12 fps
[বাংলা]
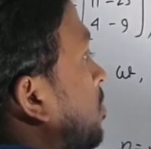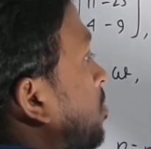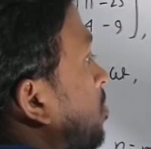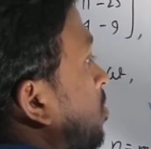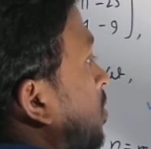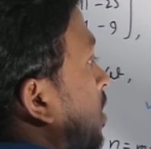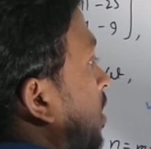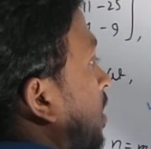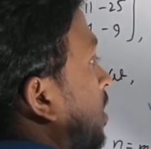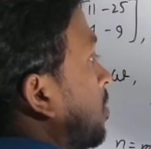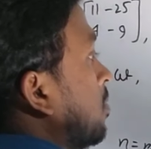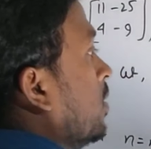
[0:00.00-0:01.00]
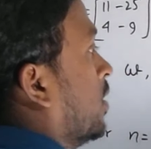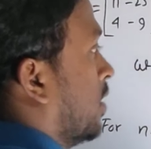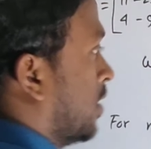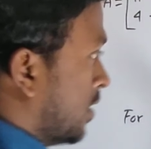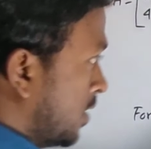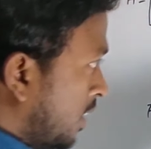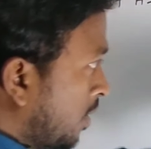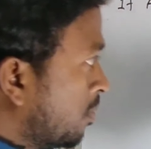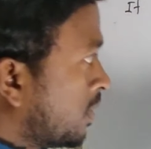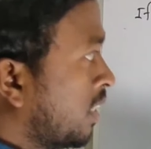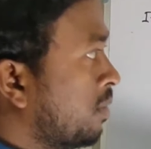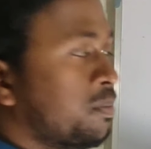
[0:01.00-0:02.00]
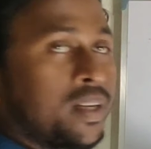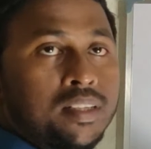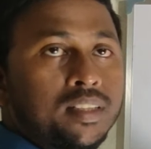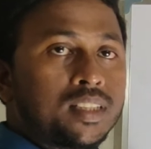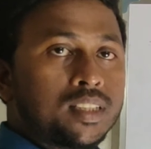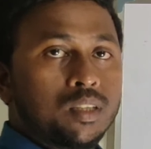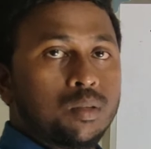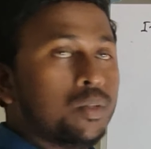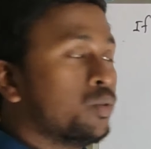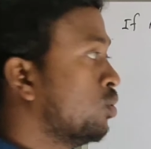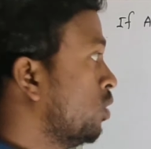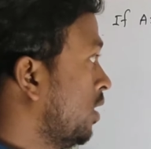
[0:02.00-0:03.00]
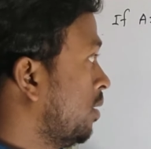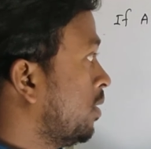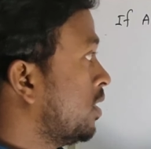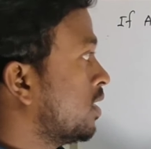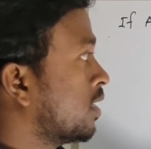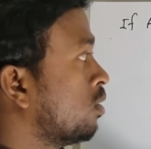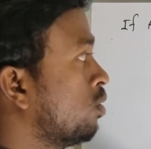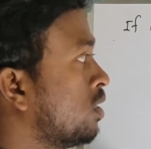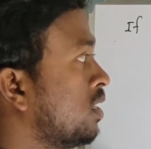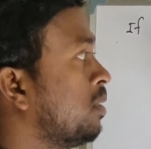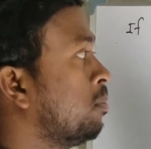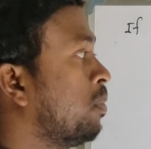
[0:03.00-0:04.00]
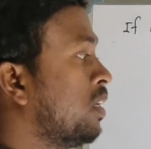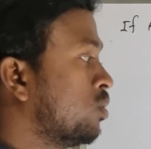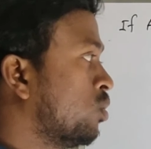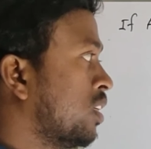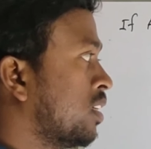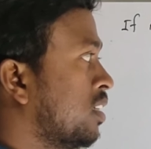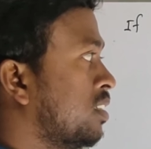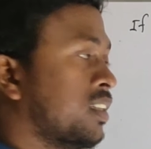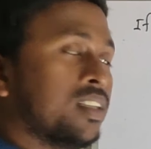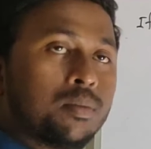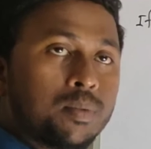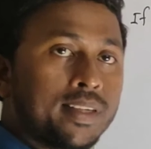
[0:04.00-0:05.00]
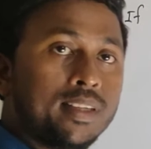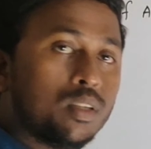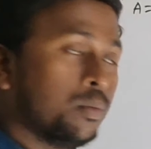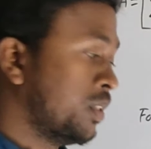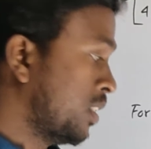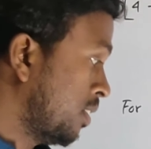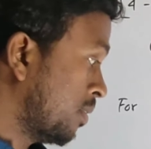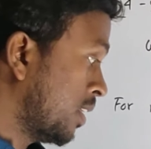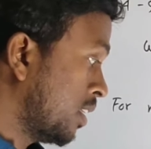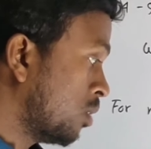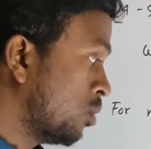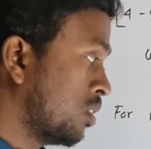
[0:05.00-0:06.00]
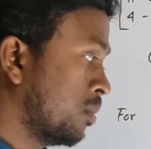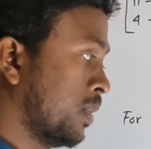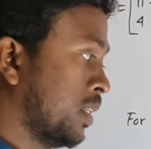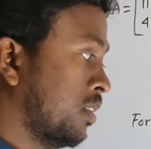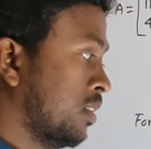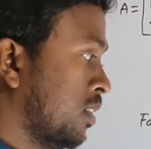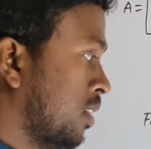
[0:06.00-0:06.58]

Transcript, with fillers: এম এখানে এম সেম টাইপ ম্যাট্রিক্সটা হবে শুধু এম এর জায়গাগুলোতে এম প্লাস ওয়ান আকারে সাজাতে পারলেই হবে যদি আমরা এটা করতে পারি